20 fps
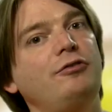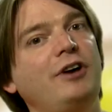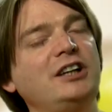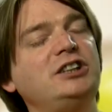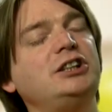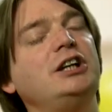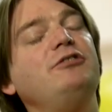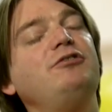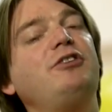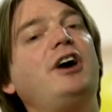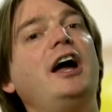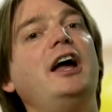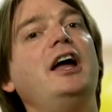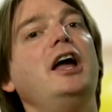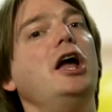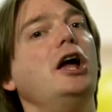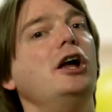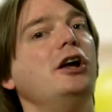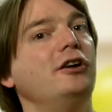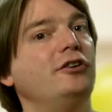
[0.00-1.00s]
Fahrscheinfrei
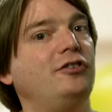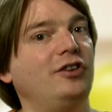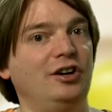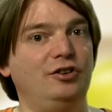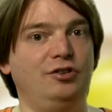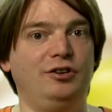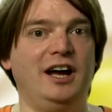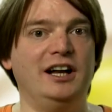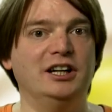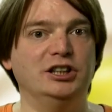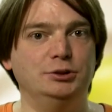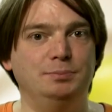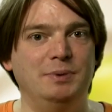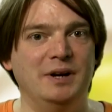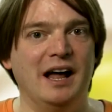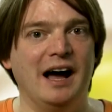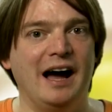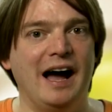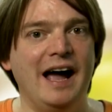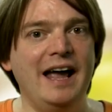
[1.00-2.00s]
ist also keine
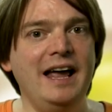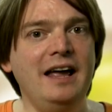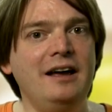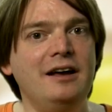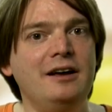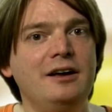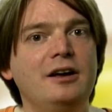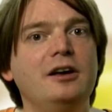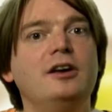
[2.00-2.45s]
Spinnerei,